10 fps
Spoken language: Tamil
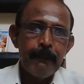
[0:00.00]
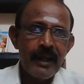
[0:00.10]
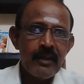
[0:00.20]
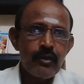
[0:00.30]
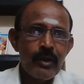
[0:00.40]

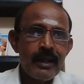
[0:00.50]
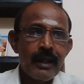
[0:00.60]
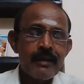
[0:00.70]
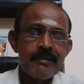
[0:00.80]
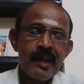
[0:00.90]
பலன்
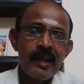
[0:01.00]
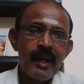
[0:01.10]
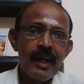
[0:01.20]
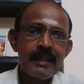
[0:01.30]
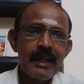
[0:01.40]
சொல்லியிருக்கிறேன் ஜனன
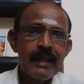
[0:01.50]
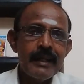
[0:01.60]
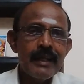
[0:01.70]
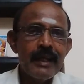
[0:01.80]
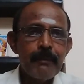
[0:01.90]
காலத்தில்
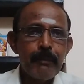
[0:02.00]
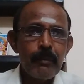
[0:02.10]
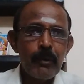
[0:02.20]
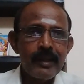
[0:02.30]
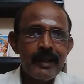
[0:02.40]
நீங்கள் எப்போ
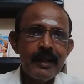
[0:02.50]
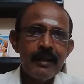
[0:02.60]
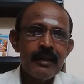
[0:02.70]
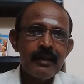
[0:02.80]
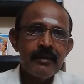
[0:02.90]

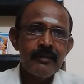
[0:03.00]
பிறந்தீங்கன்னு அது